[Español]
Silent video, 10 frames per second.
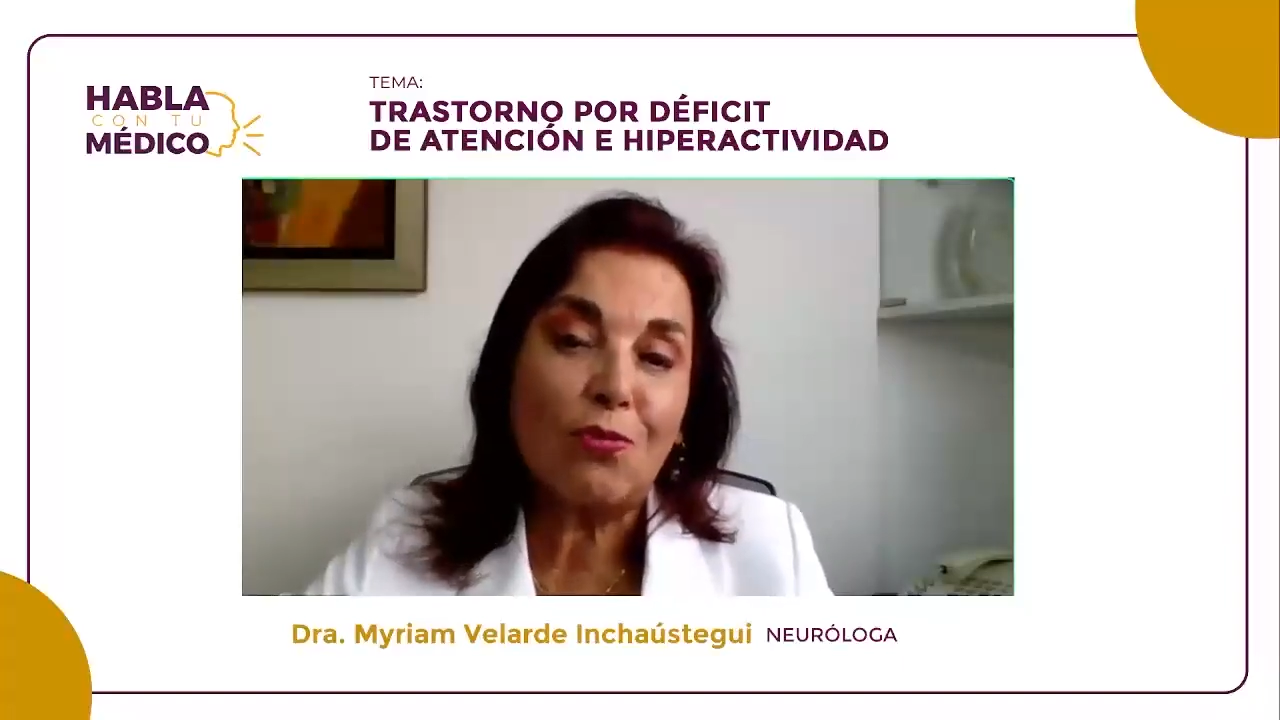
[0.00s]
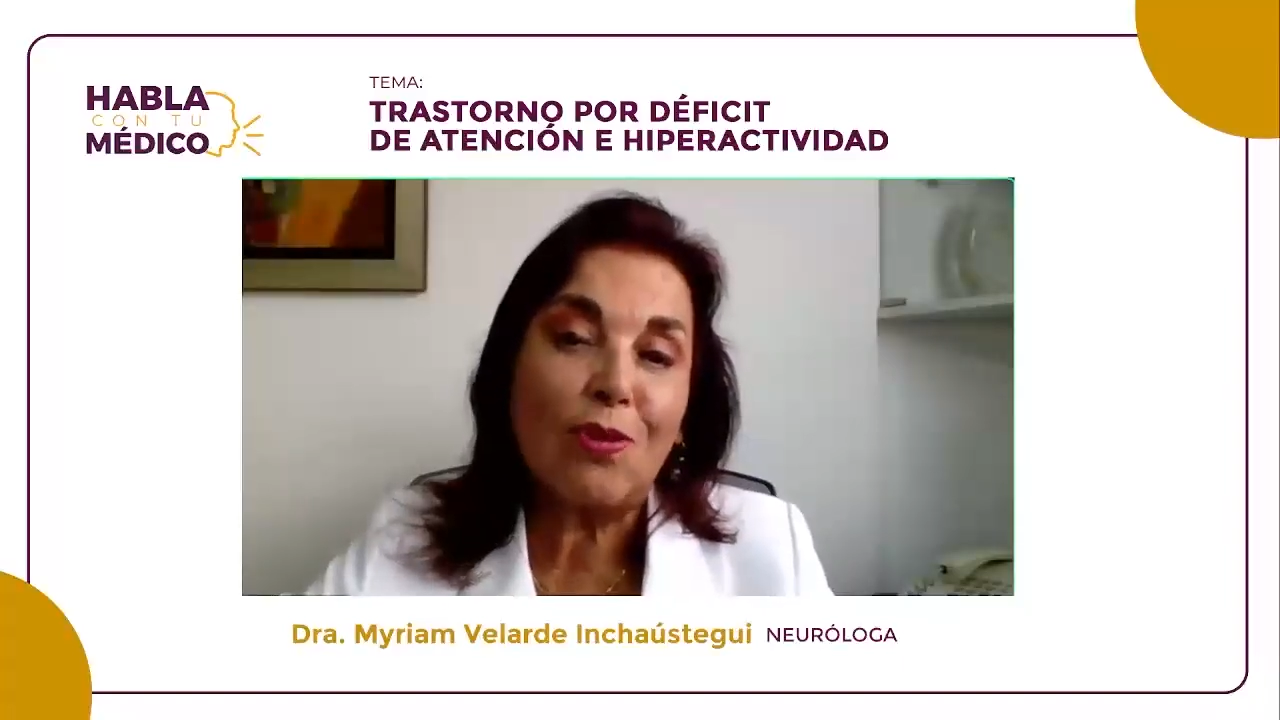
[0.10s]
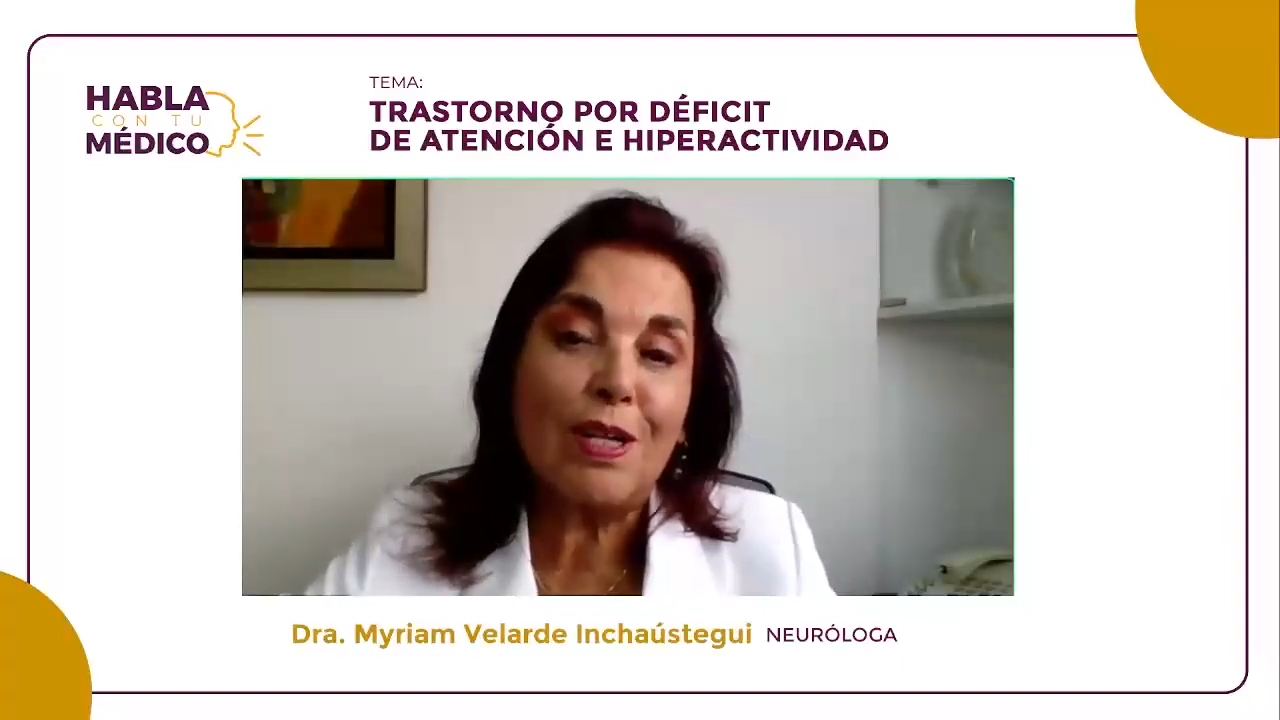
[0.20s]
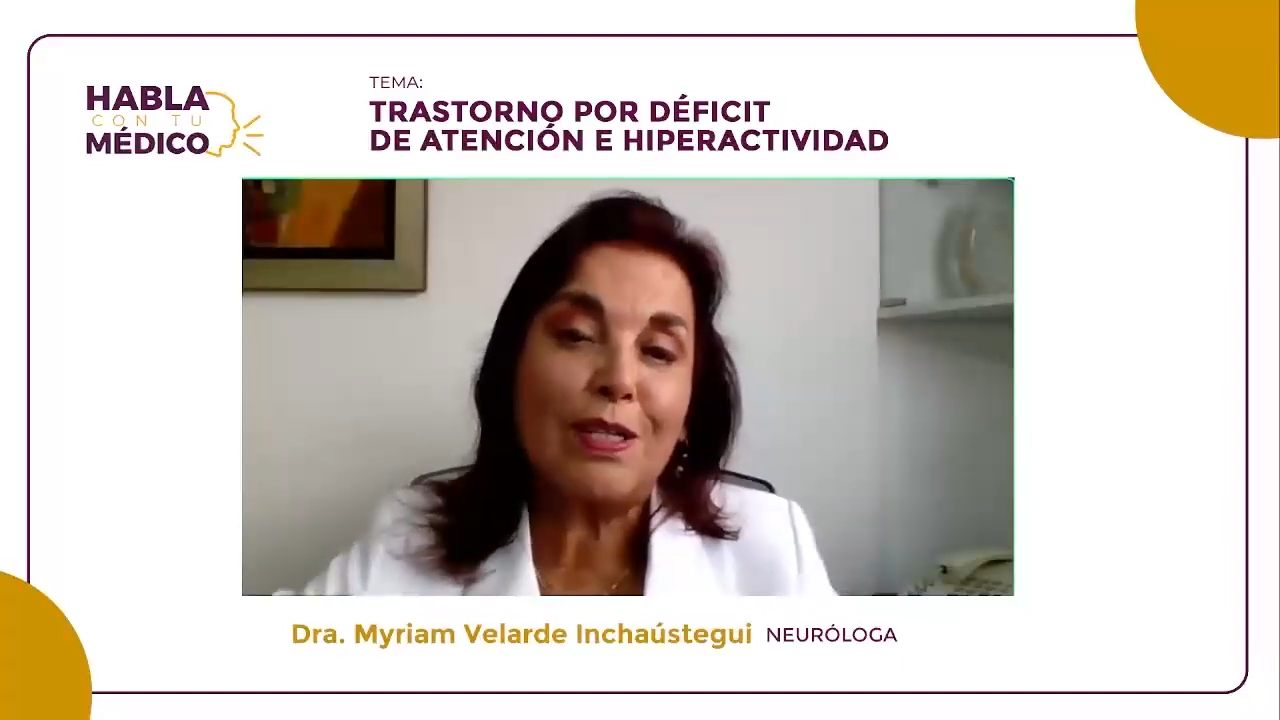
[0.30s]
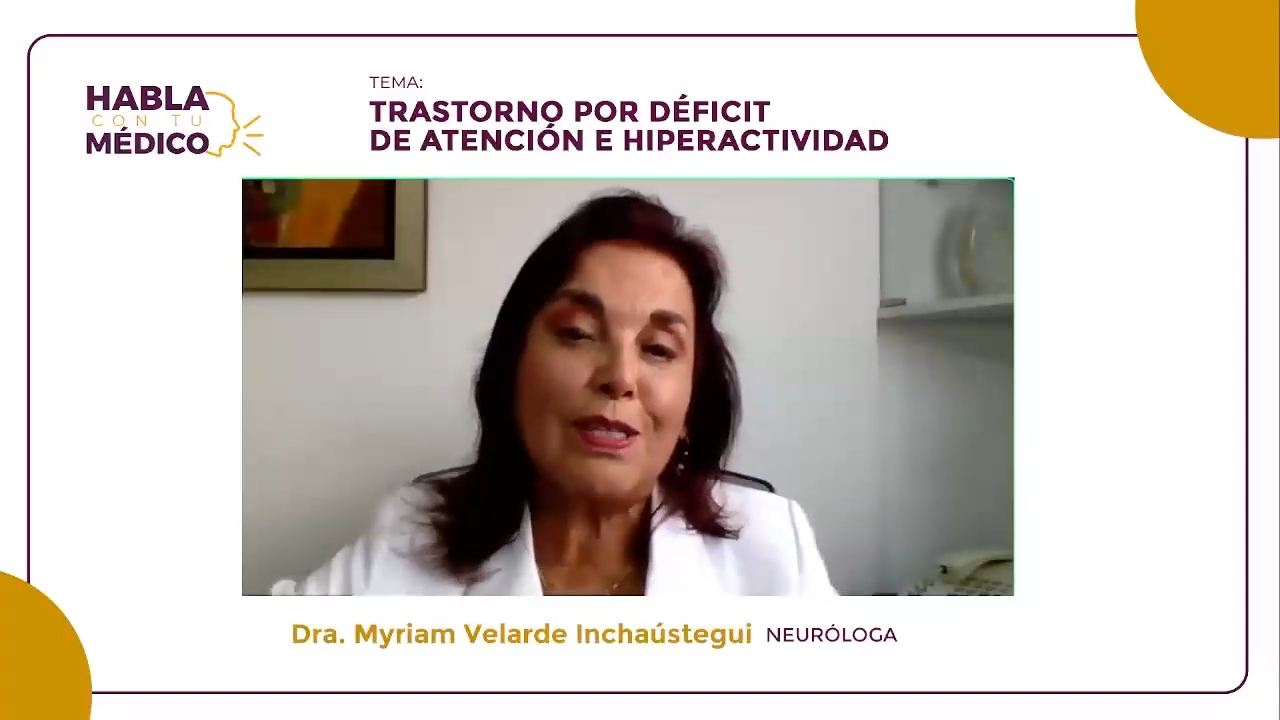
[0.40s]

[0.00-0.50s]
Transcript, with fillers: una